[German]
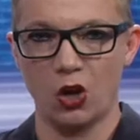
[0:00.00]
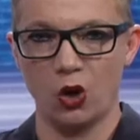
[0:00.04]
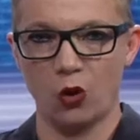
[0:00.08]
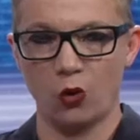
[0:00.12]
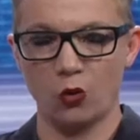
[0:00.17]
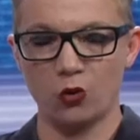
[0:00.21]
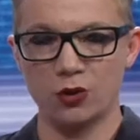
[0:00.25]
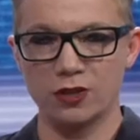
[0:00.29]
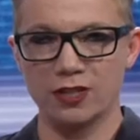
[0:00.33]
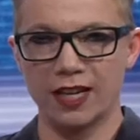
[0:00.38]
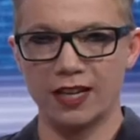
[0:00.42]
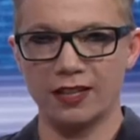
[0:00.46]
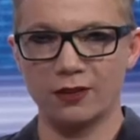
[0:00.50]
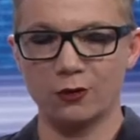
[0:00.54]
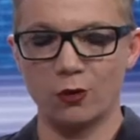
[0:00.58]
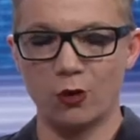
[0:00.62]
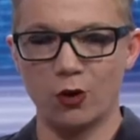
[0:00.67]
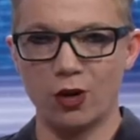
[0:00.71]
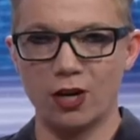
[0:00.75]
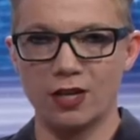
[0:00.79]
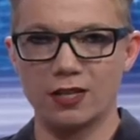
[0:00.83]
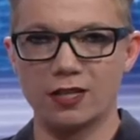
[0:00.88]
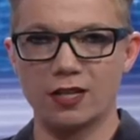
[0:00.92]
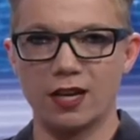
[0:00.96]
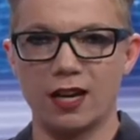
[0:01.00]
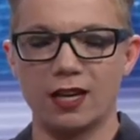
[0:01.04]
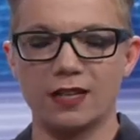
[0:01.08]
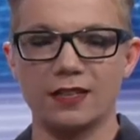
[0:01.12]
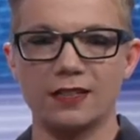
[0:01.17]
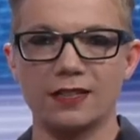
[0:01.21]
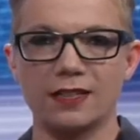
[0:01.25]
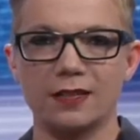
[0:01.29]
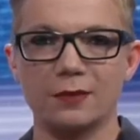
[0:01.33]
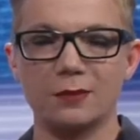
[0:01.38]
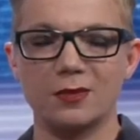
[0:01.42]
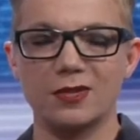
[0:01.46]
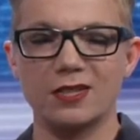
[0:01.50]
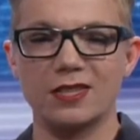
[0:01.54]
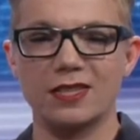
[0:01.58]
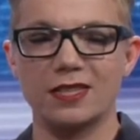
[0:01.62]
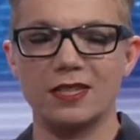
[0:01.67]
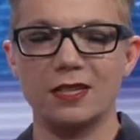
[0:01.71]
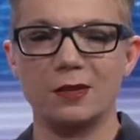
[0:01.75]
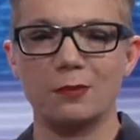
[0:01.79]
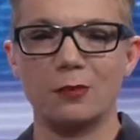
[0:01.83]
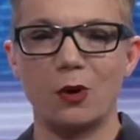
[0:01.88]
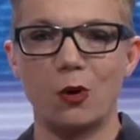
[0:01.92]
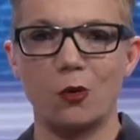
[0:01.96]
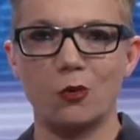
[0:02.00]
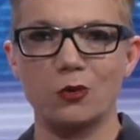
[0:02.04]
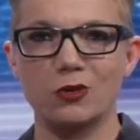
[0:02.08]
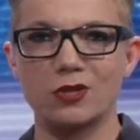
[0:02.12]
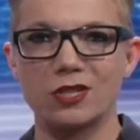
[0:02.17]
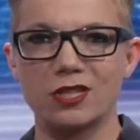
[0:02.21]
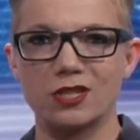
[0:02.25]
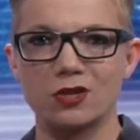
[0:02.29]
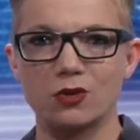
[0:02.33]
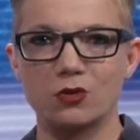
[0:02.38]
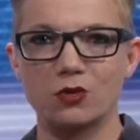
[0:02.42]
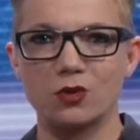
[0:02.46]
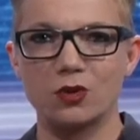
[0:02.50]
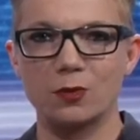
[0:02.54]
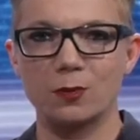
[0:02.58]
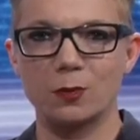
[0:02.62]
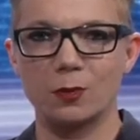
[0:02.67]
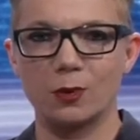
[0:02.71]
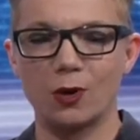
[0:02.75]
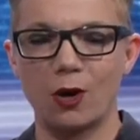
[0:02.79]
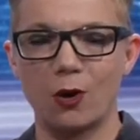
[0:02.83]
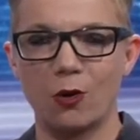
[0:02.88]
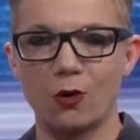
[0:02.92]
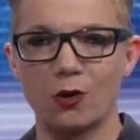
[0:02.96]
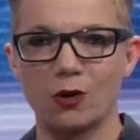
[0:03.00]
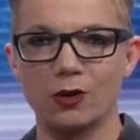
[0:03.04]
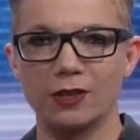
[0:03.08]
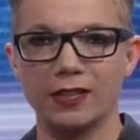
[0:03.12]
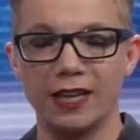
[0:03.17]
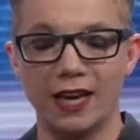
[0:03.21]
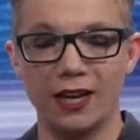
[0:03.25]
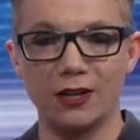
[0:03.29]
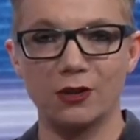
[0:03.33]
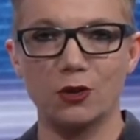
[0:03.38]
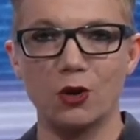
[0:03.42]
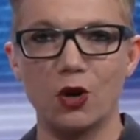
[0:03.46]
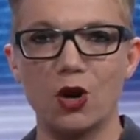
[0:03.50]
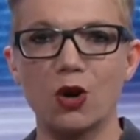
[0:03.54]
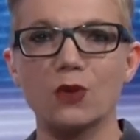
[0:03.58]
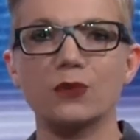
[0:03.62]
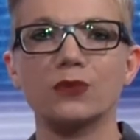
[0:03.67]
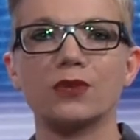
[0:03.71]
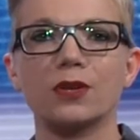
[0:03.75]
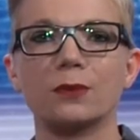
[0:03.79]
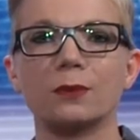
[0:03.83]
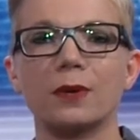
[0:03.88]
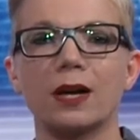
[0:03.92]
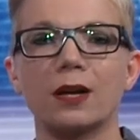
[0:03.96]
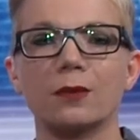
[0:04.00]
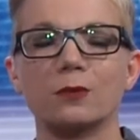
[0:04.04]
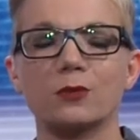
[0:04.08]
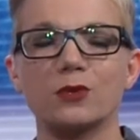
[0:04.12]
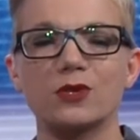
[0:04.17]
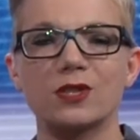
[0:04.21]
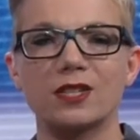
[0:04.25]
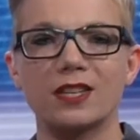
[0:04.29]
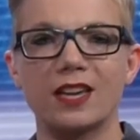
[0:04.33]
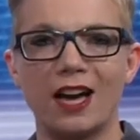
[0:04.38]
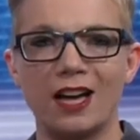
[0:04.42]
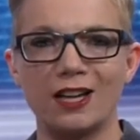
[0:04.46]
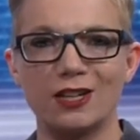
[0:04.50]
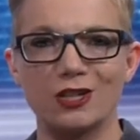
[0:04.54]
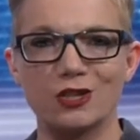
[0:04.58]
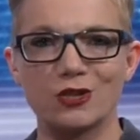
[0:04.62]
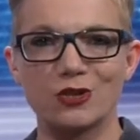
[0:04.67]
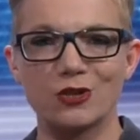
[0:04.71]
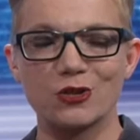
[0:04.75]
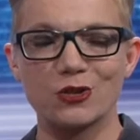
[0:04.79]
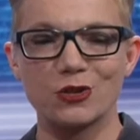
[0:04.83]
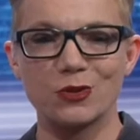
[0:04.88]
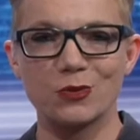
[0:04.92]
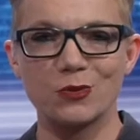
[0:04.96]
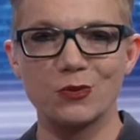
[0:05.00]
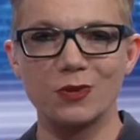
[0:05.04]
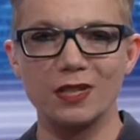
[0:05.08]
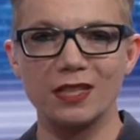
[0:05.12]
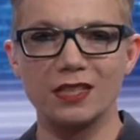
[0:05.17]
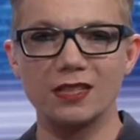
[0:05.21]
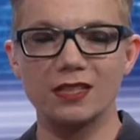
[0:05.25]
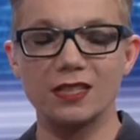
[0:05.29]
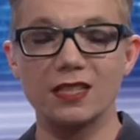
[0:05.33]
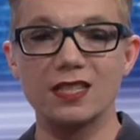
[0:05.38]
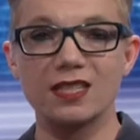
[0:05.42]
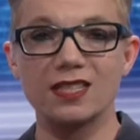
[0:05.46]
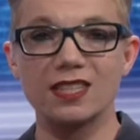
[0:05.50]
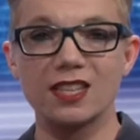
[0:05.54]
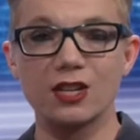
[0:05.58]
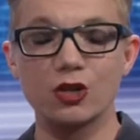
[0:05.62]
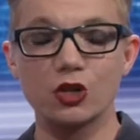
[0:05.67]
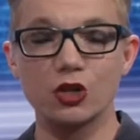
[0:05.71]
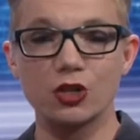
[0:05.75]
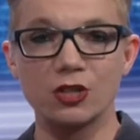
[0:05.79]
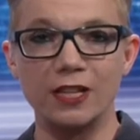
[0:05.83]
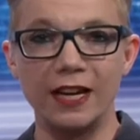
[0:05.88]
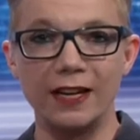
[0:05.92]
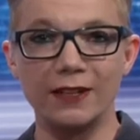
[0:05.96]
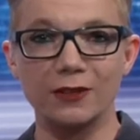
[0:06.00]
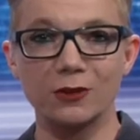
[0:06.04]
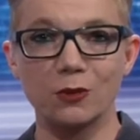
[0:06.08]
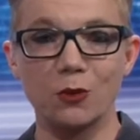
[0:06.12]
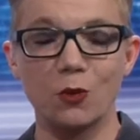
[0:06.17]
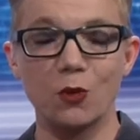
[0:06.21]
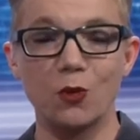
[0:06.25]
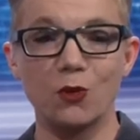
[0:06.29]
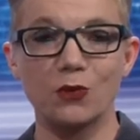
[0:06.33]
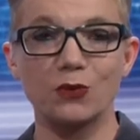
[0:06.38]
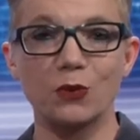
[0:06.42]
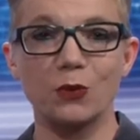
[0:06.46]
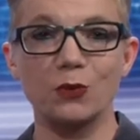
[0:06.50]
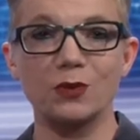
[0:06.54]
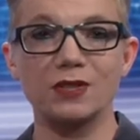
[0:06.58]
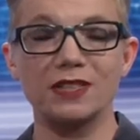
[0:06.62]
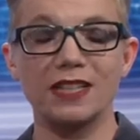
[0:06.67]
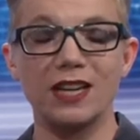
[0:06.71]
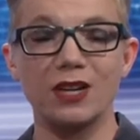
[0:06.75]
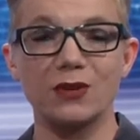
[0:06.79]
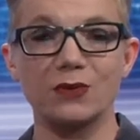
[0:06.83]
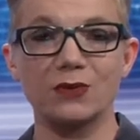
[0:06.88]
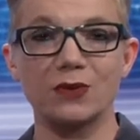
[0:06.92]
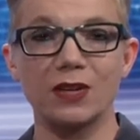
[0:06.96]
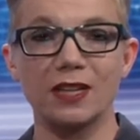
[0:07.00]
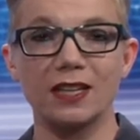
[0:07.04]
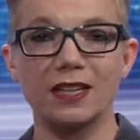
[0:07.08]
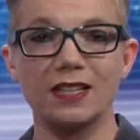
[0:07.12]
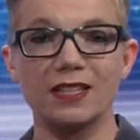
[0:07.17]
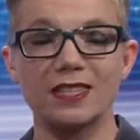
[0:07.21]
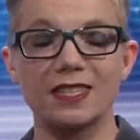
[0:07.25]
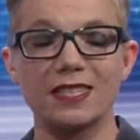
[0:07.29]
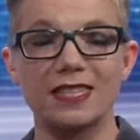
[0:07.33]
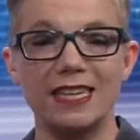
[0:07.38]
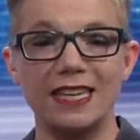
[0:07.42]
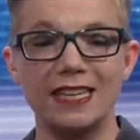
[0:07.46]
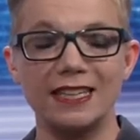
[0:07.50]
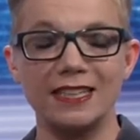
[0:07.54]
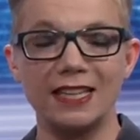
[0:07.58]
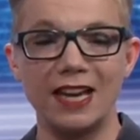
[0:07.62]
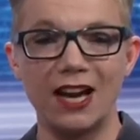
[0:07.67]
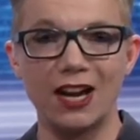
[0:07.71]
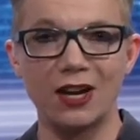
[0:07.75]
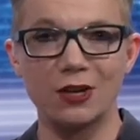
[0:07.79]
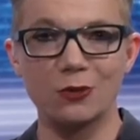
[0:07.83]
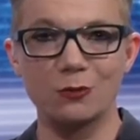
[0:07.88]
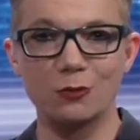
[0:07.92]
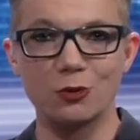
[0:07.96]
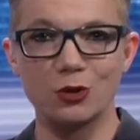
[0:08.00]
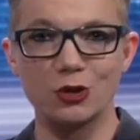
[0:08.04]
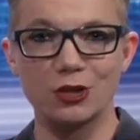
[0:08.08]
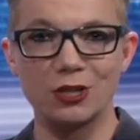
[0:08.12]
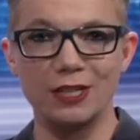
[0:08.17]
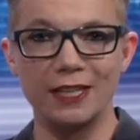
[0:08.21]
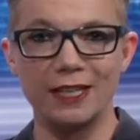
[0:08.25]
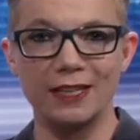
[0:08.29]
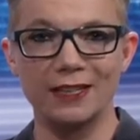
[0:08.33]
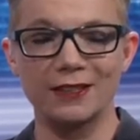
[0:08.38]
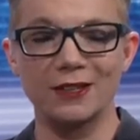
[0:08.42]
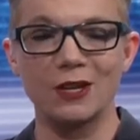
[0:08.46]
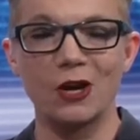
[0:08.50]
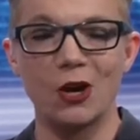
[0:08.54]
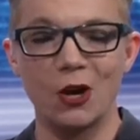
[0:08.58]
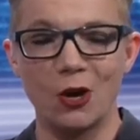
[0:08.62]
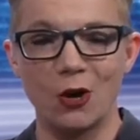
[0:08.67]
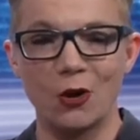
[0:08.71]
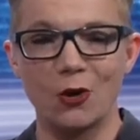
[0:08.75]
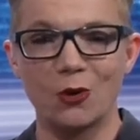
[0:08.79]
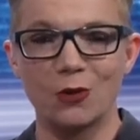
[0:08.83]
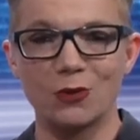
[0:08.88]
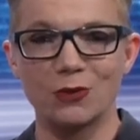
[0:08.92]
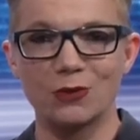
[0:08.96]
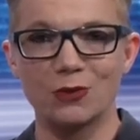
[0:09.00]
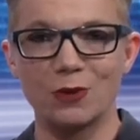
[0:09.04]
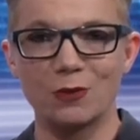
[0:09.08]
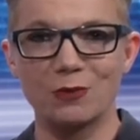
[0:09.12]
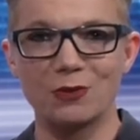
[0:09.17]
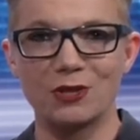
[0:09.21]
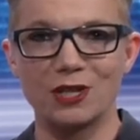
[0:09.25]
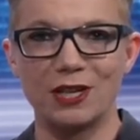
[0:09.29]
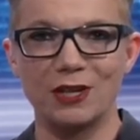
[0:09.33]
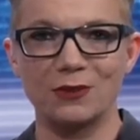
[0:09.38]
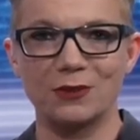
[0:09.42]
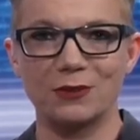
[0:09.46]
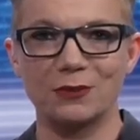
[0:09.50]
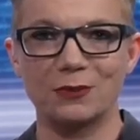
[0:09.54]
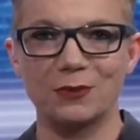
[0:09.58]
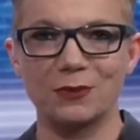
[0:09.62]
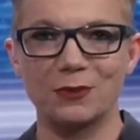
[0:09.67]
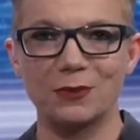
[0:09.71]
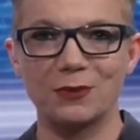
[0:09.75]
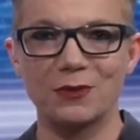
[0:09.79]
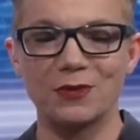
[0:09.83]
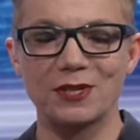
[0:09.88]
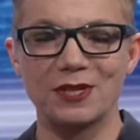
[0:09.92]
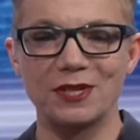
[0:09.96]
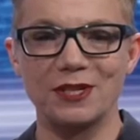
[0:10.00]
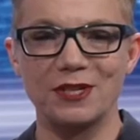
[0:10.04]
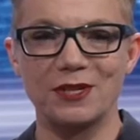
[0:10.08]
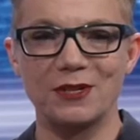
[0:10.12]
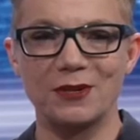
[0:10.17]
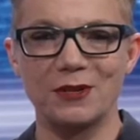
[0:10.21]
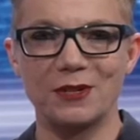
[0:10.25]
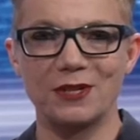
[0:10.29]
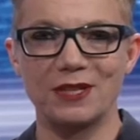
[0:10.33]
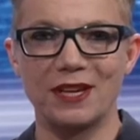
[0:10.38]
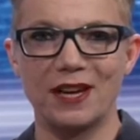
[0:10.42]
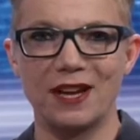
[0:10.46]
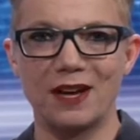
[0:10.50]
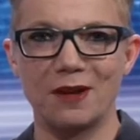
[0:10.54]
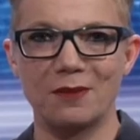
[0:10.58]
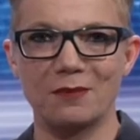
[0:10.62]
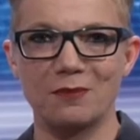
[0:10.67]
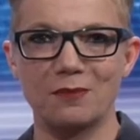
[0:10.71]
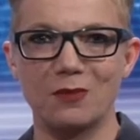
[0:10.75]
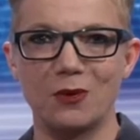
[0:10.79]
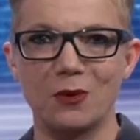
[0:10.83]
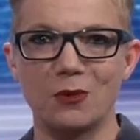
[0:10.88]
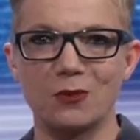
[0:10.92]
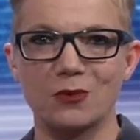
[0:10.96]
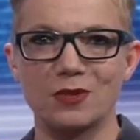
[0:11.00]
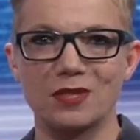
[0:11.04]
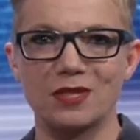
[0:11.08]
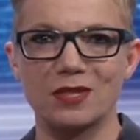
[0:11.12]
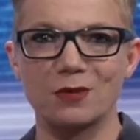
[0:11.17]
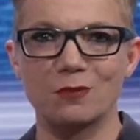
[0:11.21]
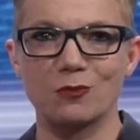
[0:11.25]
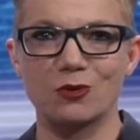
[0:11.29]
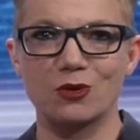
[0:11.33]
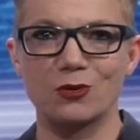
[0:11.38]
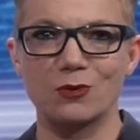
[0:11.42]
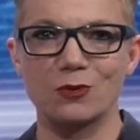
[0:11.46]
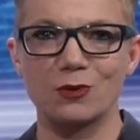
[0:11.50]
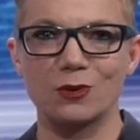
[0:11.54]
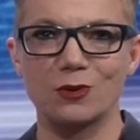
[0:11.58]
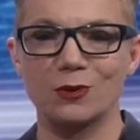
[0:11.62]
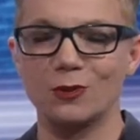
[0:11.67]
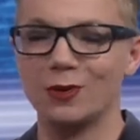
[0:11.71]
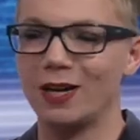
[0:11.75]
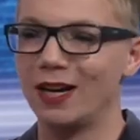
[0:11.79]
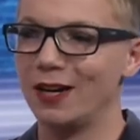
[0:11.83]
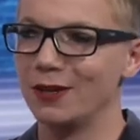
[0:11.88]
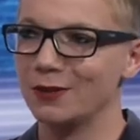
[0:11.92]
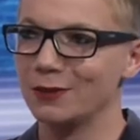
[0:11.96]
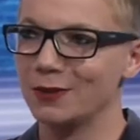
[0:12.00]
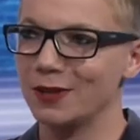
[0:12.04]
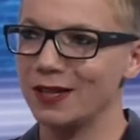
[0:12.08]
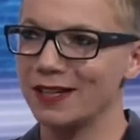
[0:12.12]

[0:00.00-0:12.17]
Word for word: Und ein Ort, an dem es hier bei uns in Duisburg auch gerne öfter mal musikalisch zugeht, ist der Steinhof und der feiert zehn Jahre Bestehen. Und vom Steinhof begrüße ich heute Abend bei uns im Studio Arno